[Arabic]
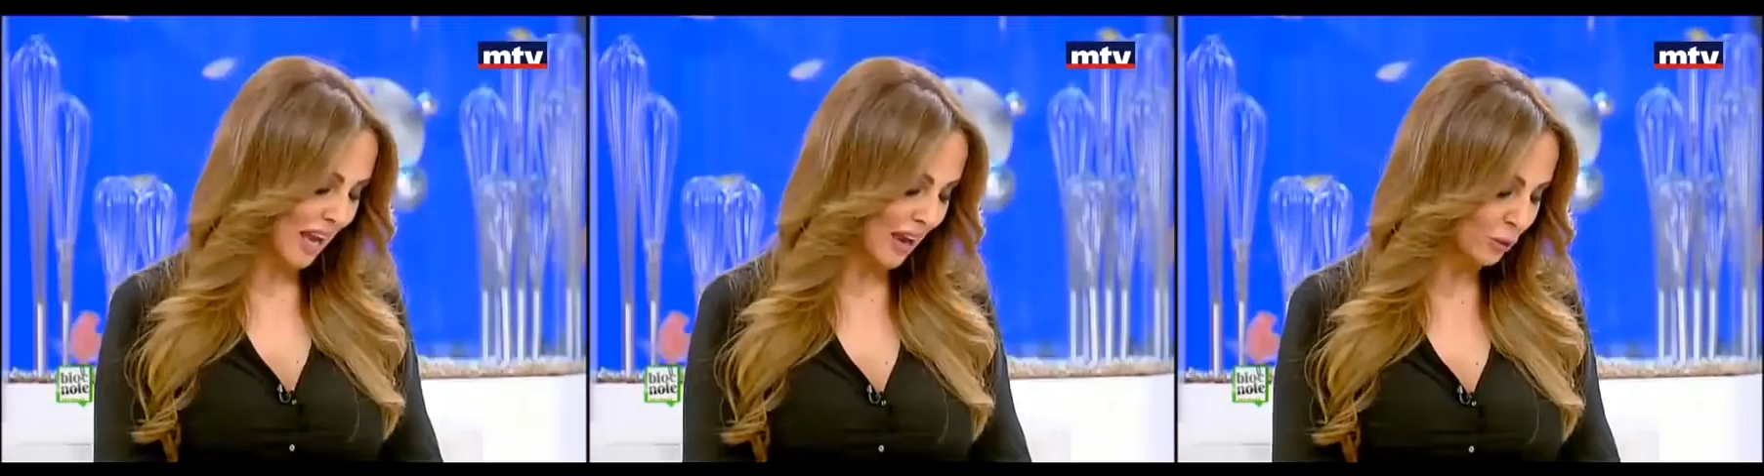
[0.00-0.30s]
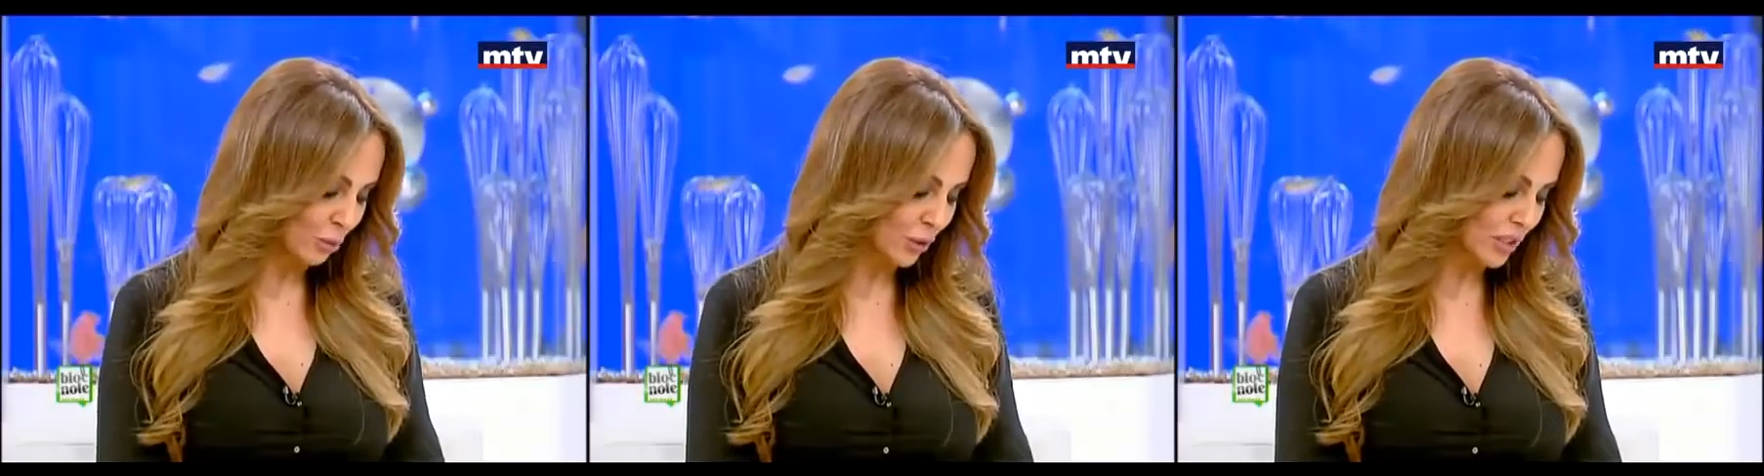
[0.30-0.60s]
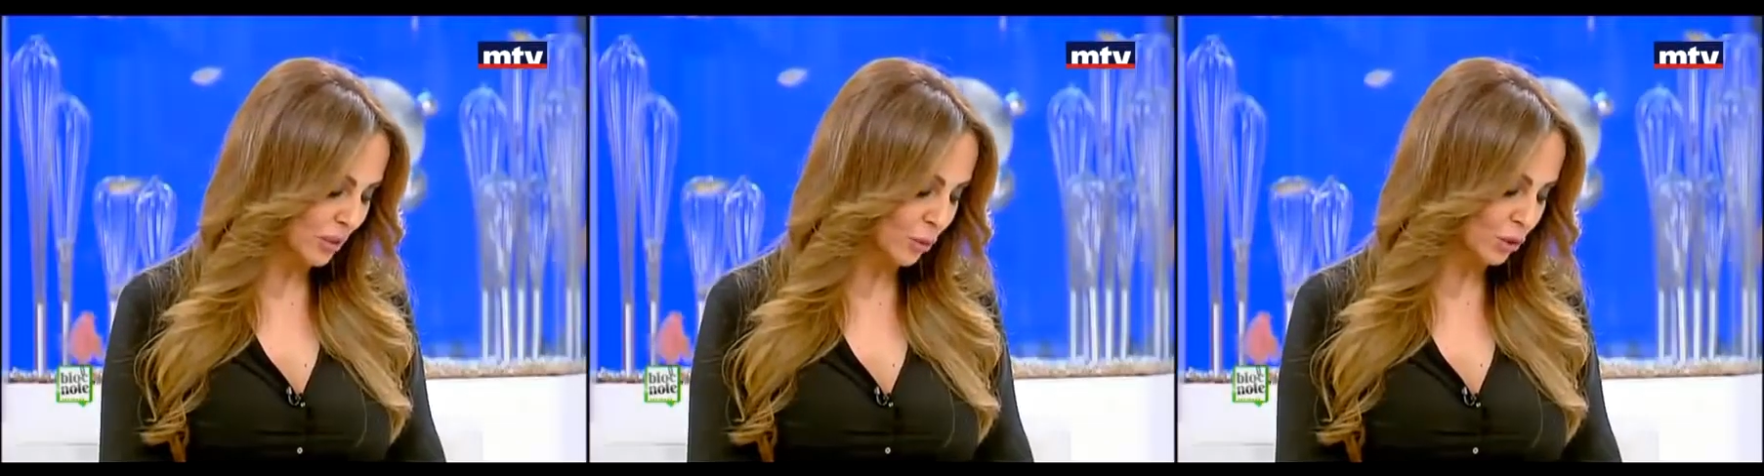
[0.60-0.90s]
اوت
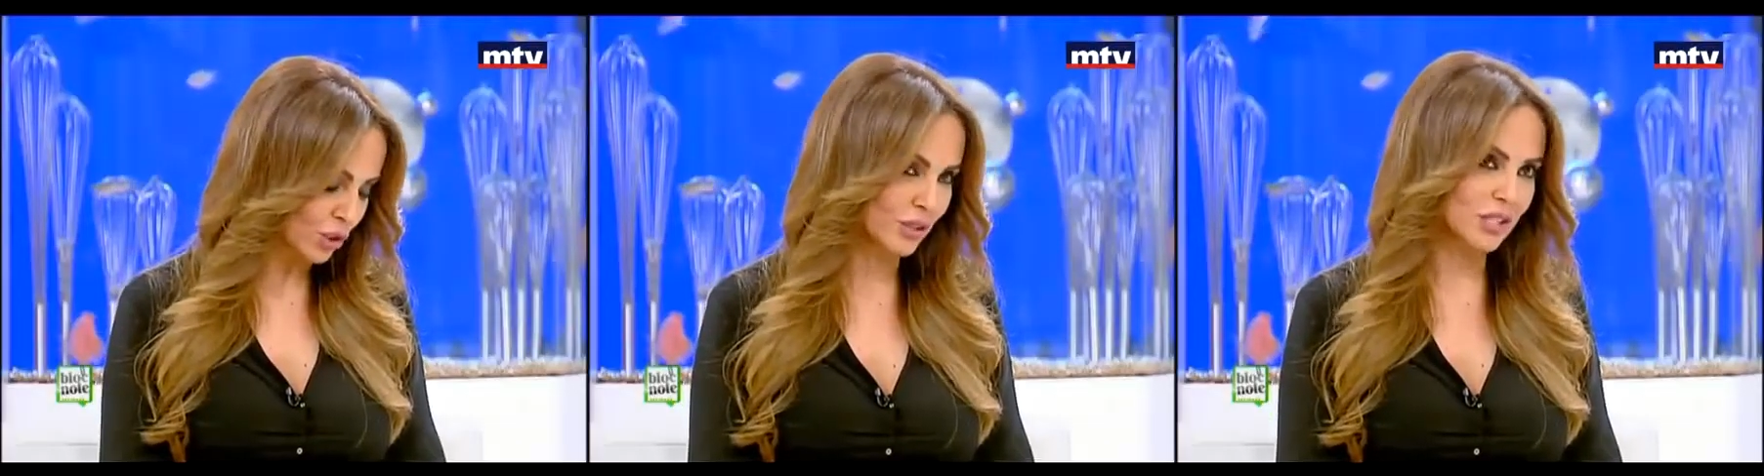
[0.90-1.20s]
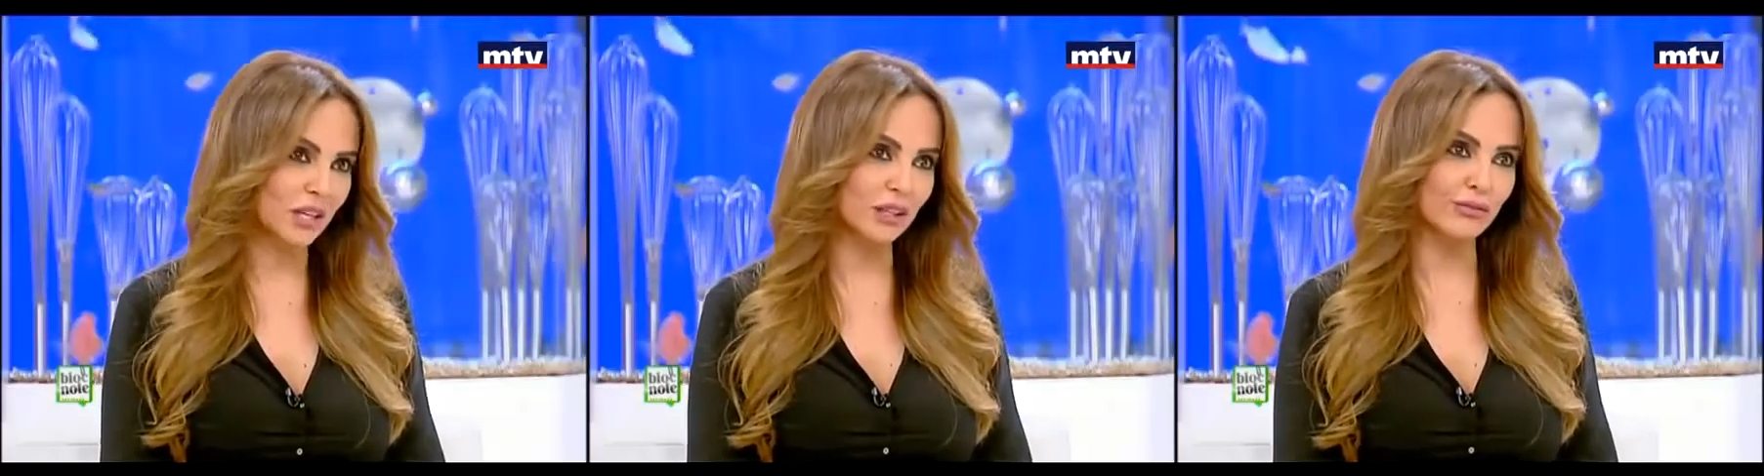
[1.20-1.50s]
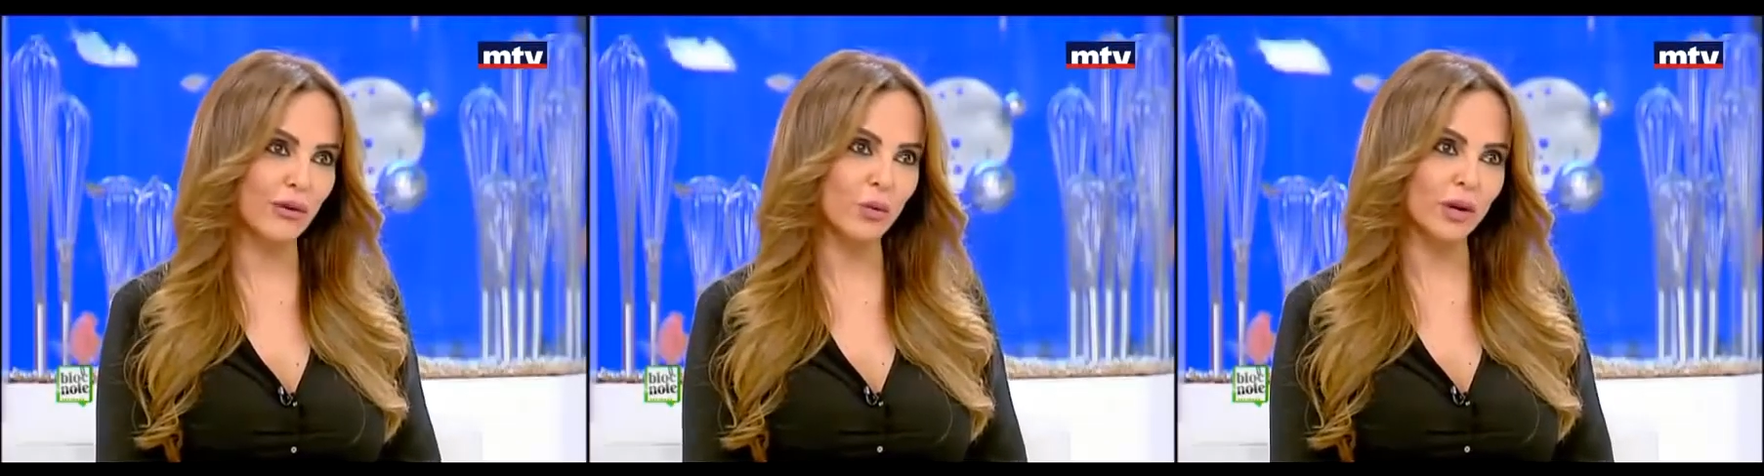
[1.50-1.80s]
بيرست ايموشنز يعني
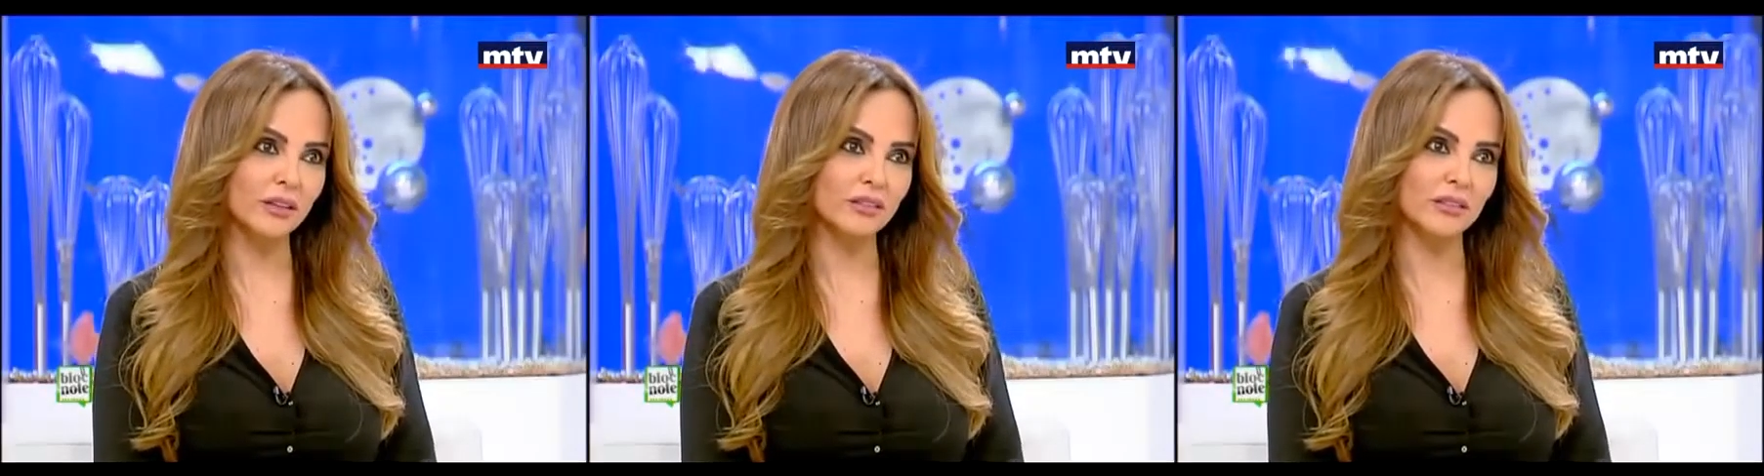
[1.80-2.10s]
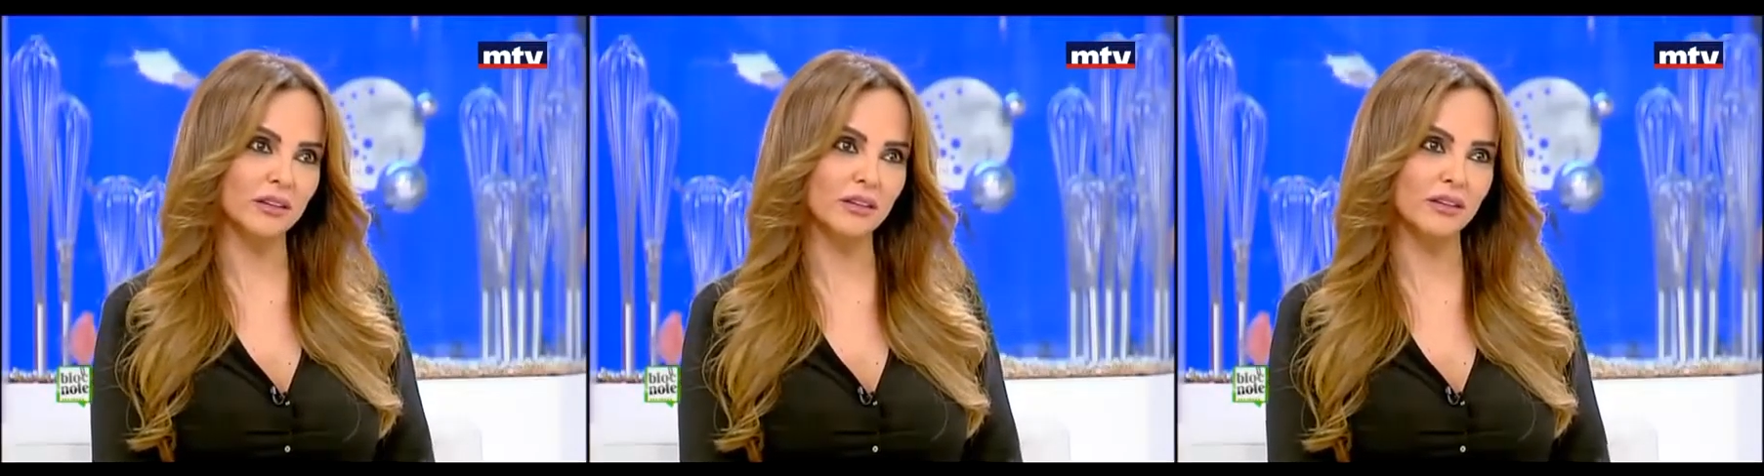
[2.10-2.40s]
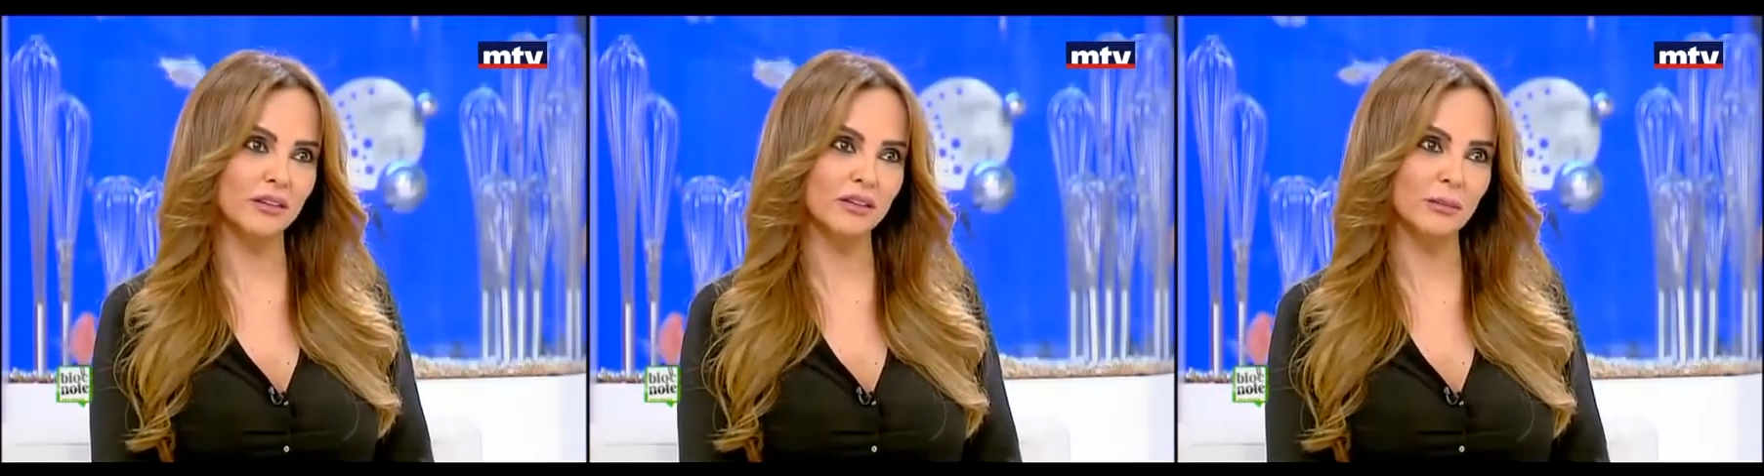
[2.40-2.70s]
فورة آه،